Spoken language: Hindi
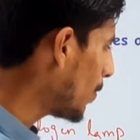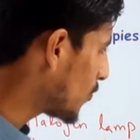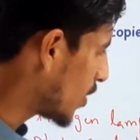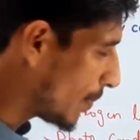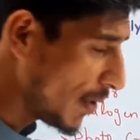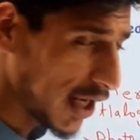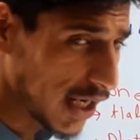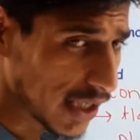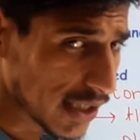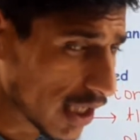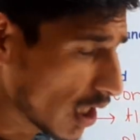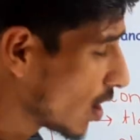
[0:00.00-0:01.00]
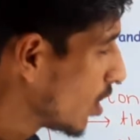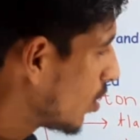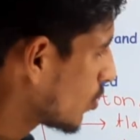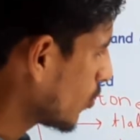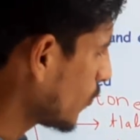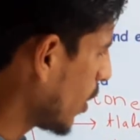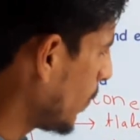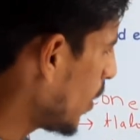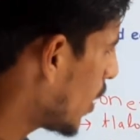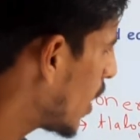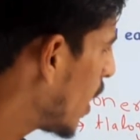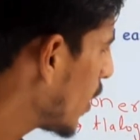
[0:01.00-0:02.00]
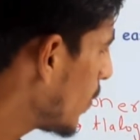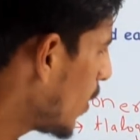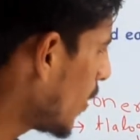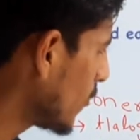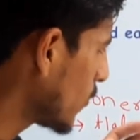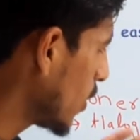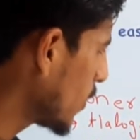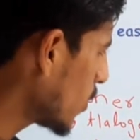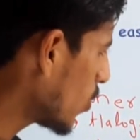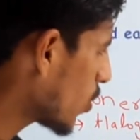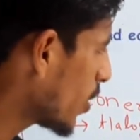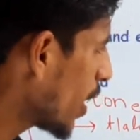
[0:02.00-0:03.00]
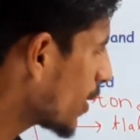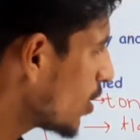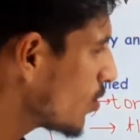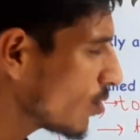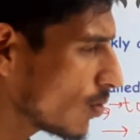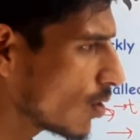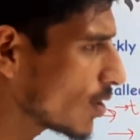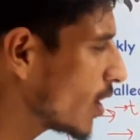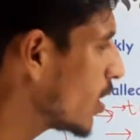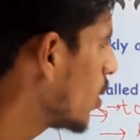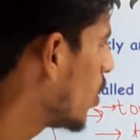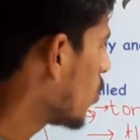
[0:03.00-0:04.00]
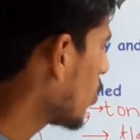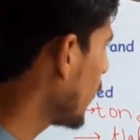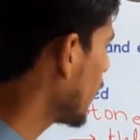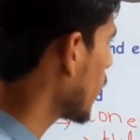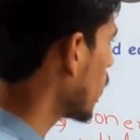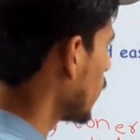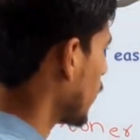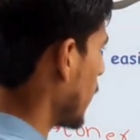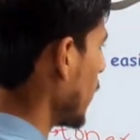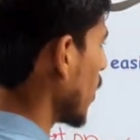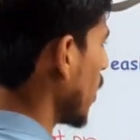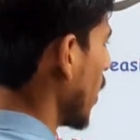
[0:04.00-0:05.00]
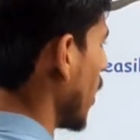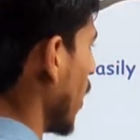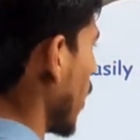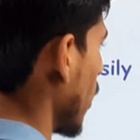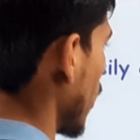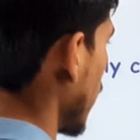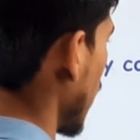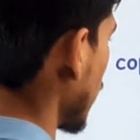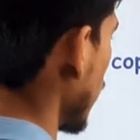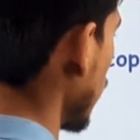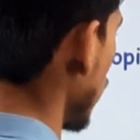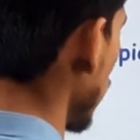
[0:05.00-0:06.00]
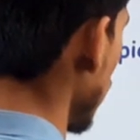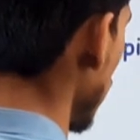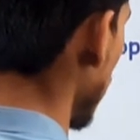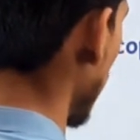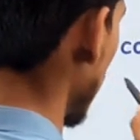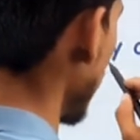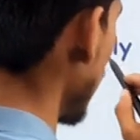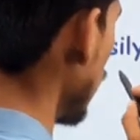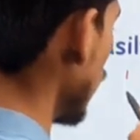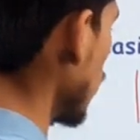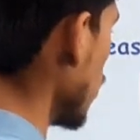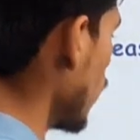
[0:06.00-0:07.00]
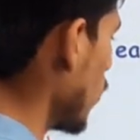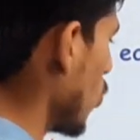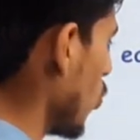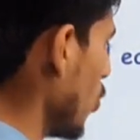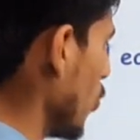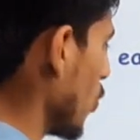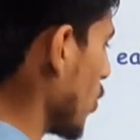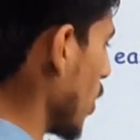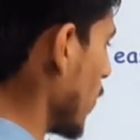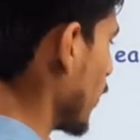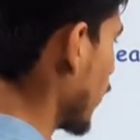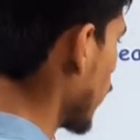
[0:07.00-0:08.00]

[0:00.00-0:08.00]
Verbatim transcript: अब सेमी कंडक्टर है तो सेमी कंडक्टर में इंसुलेटर और कंडक्टर दोनों होते हैं तो बेसिकली सेमी कंडक्टर दो ज़्यादातर यूज होते हैं वो दो यूज होते हैं